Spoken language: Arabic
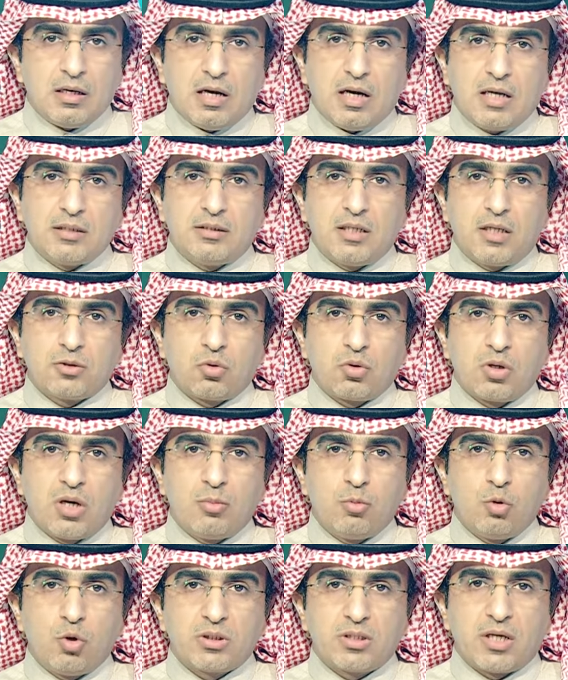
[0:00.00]
أدى
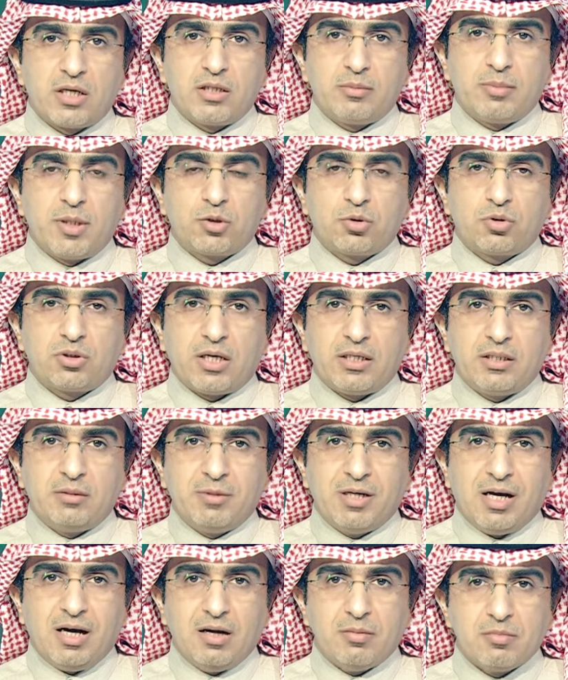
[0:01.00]
طلاب وطالبات
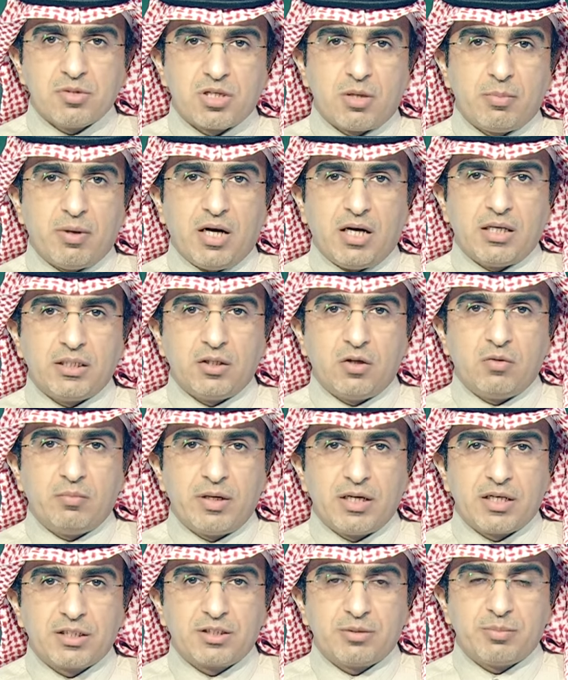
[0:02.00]
التعليم العام صباح
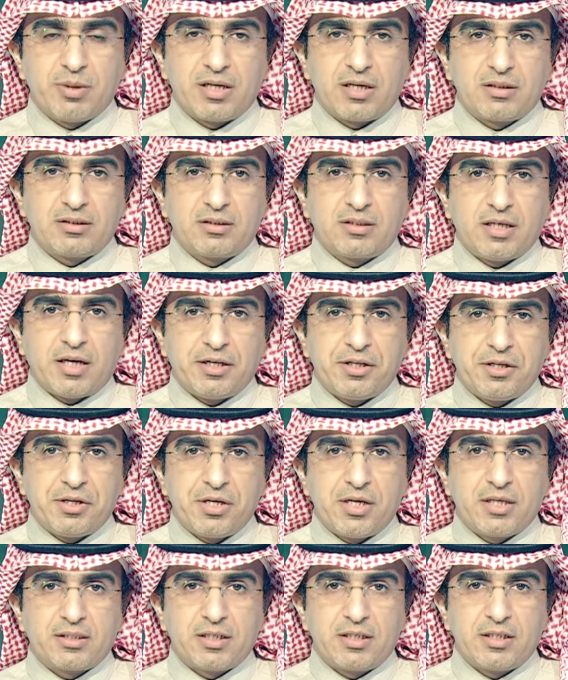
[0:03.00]
اليوم الاختبارات
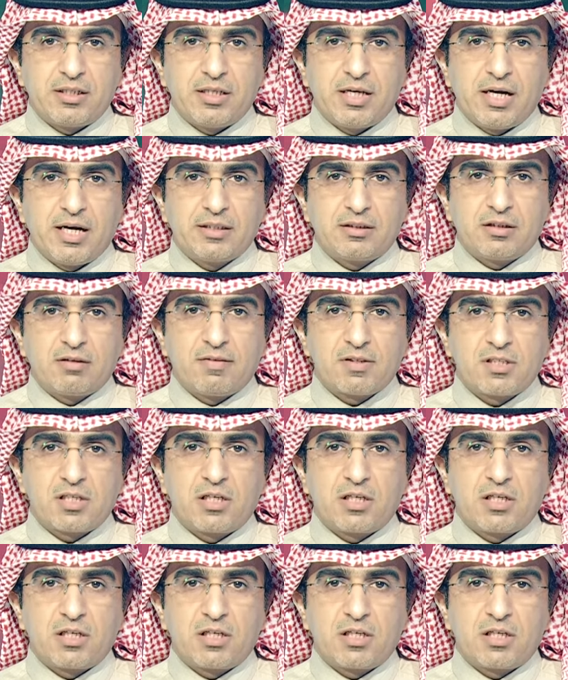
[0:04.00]
التحريرية لنهاية الفصل